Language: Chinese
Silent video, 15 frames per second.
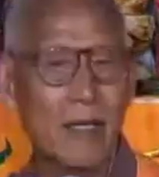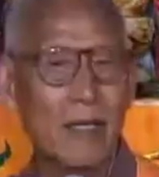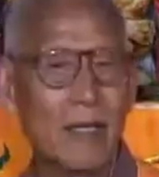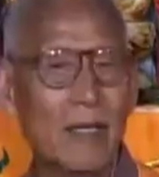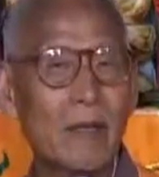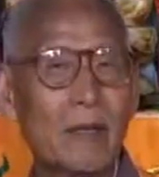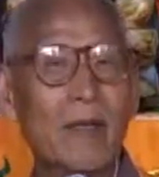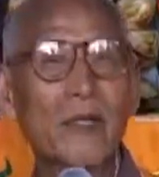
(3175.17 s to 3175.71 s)
了，
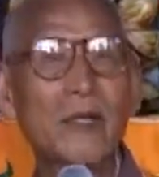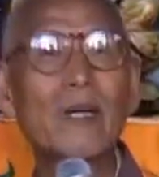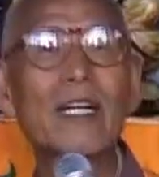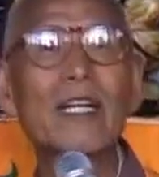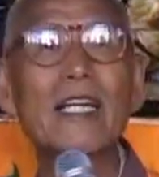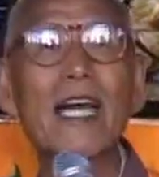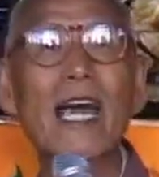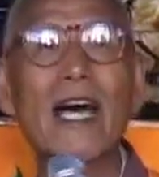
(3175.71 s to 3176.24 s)
我们
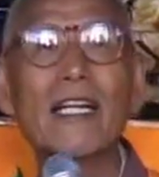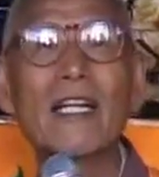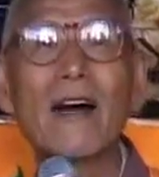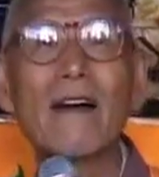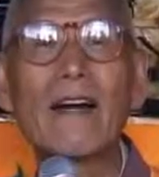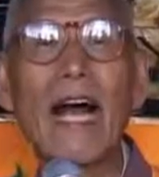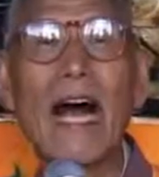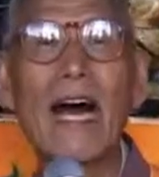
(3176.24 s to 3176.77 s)
终点
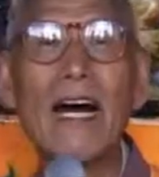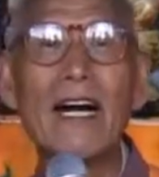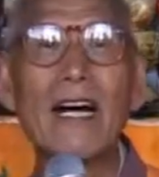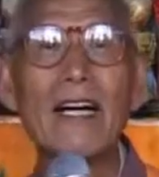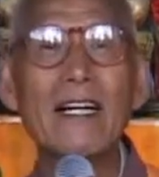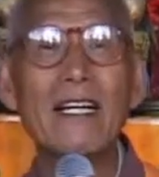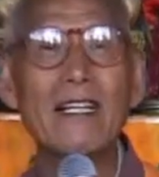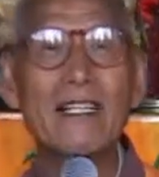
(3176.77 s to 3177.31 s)
到了，
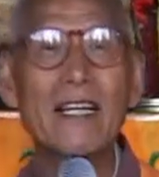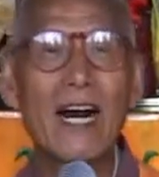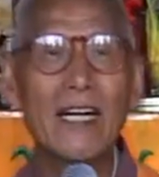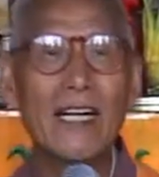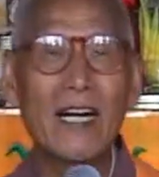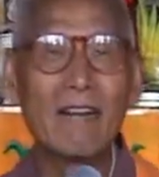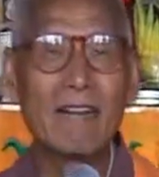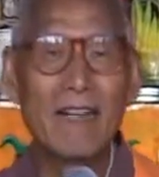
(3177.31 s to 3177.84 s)

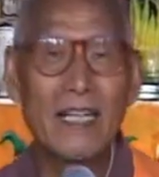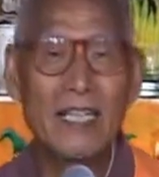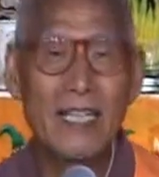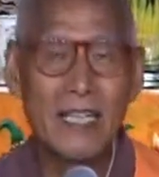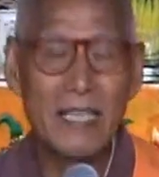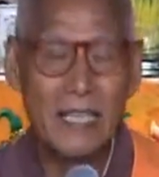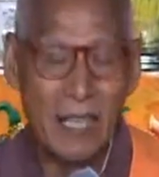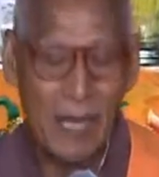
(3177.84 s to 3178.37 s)
讲这为
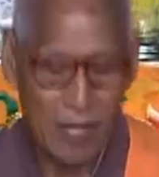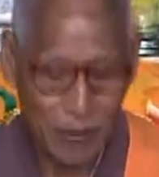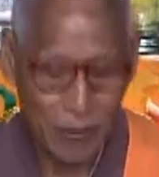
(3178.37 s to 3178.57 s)
止。